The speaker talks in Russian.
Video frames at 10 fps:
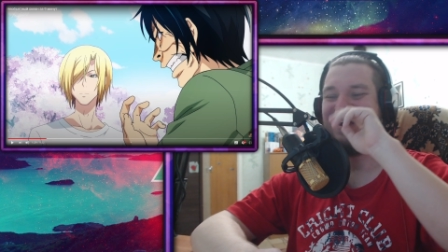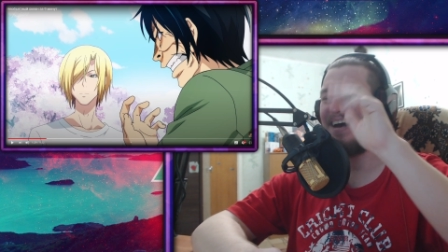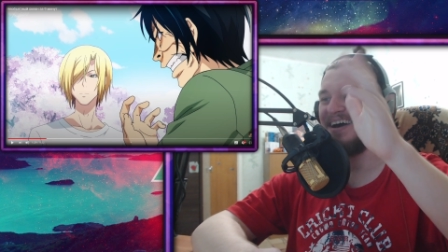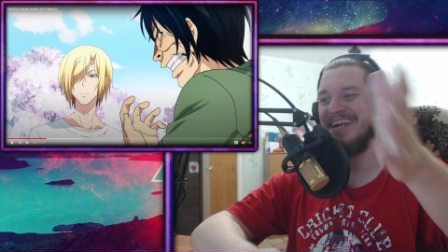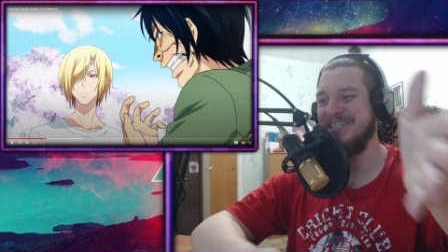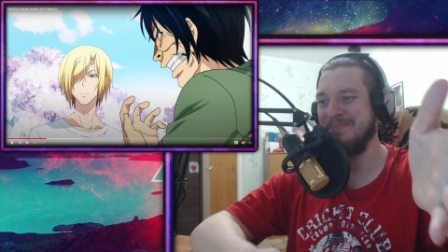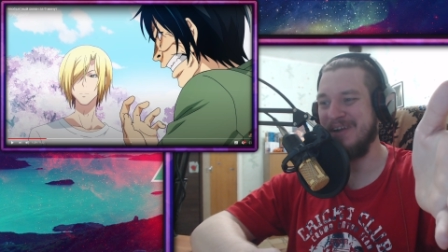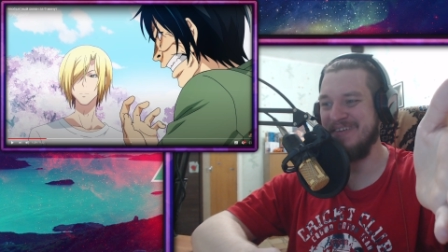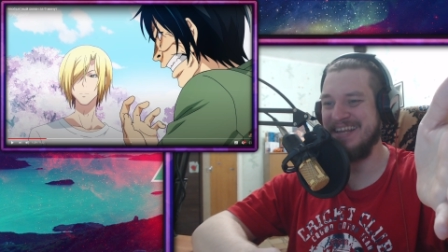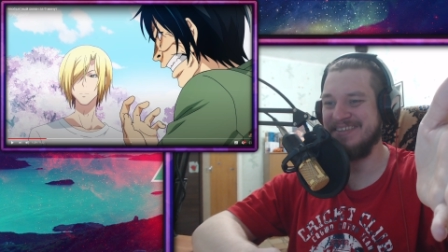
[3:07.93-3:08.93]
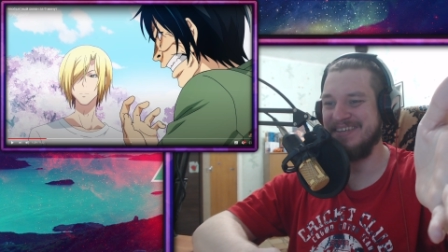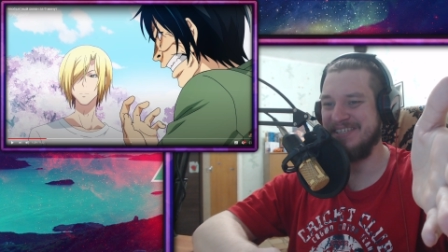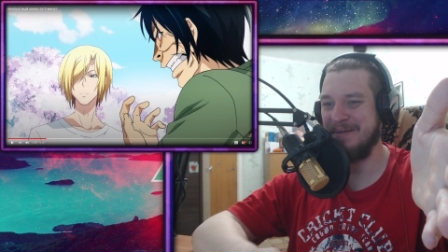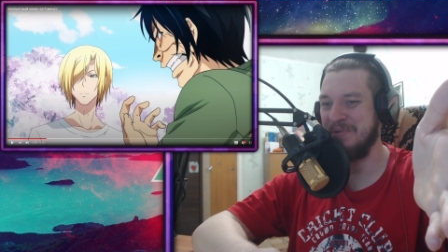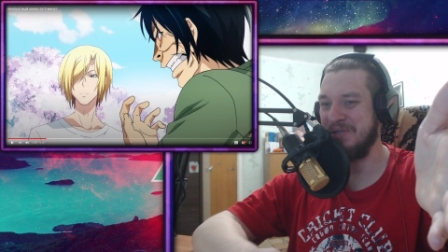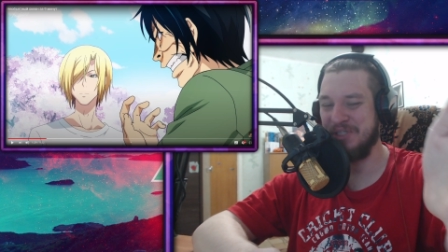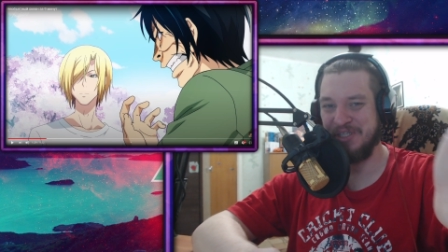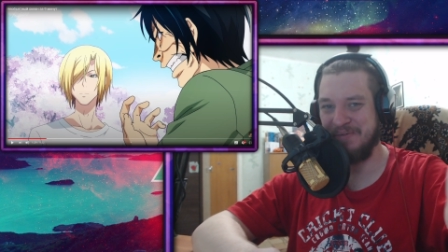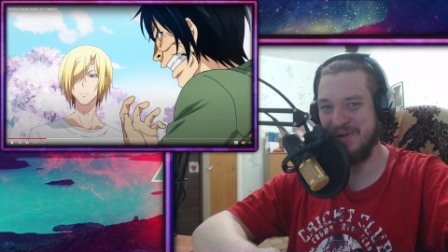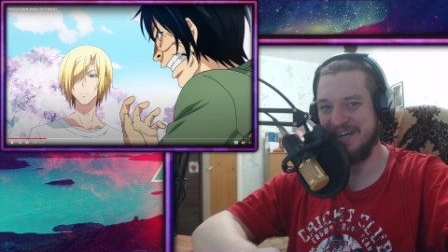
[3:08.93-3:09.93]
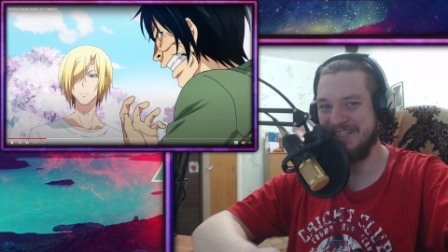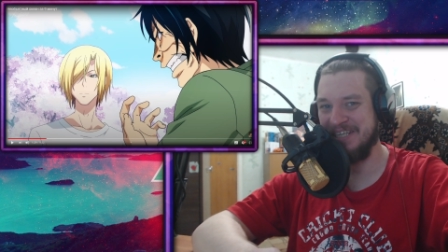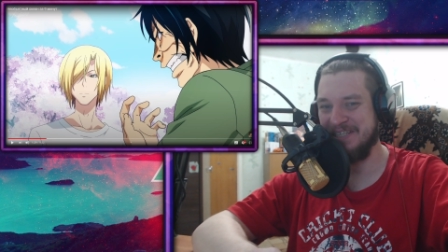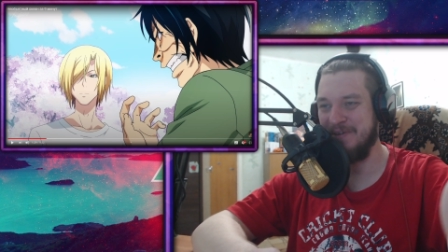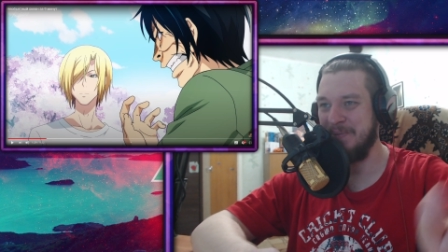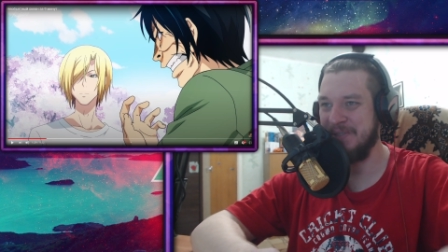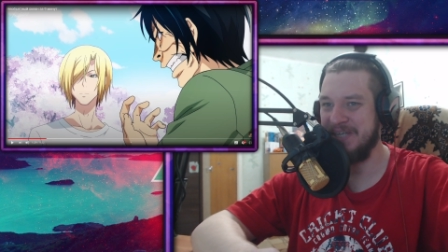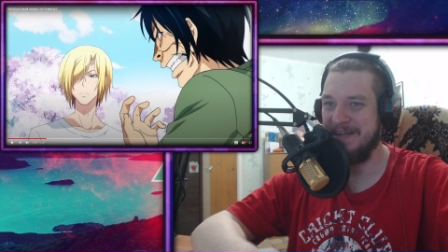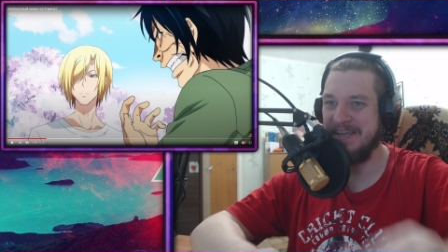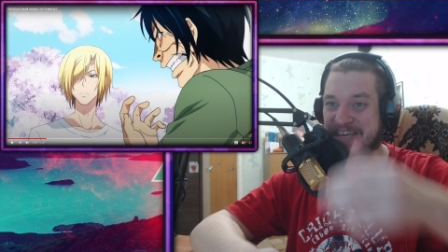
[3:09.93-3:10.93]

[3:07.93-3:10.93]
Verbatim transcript: а раньше проверить нельзя было до того, как ты это выпил, да?